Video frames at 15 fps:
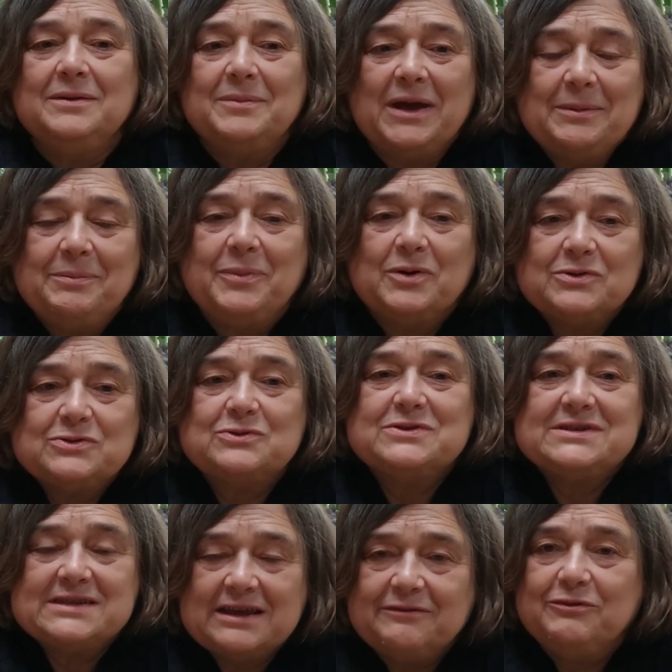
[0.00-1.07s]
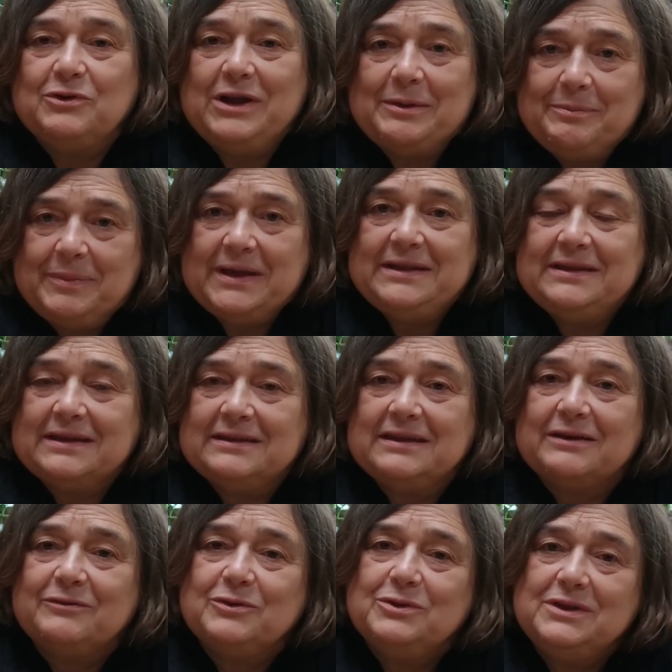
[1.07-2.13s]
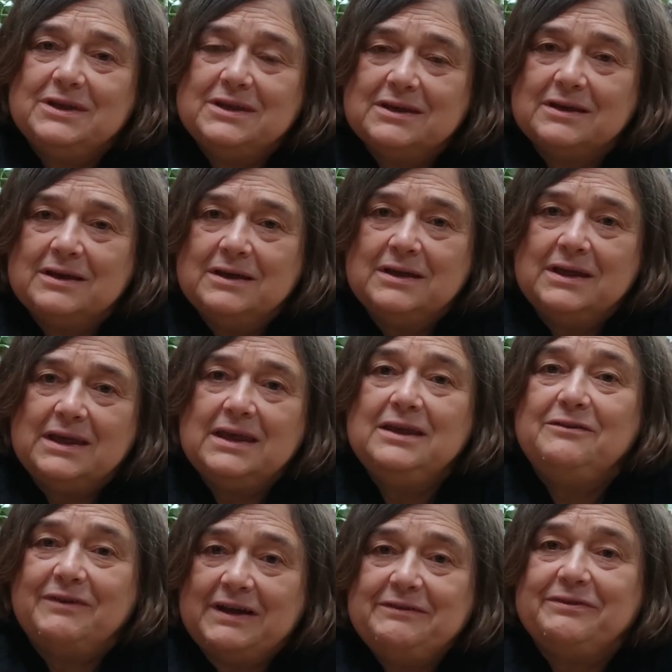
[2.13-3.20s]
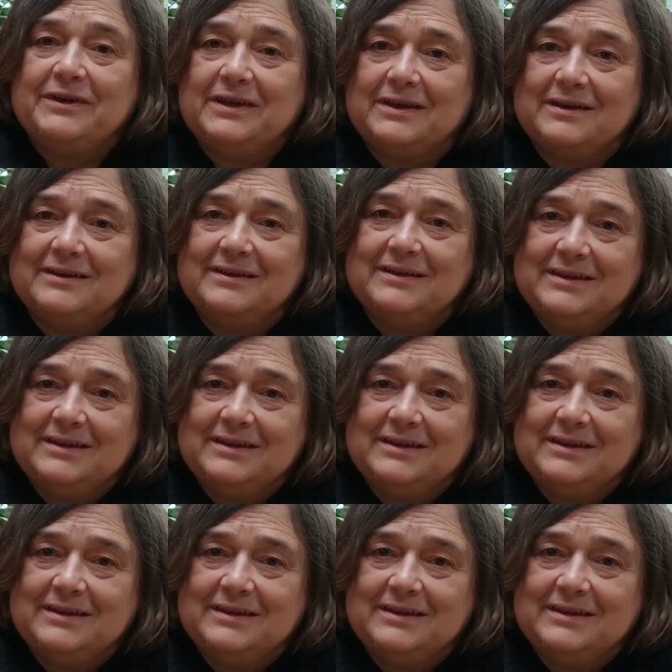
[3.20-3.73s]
bah, pense que ça vaut la peine d'intervenir et il va le faire.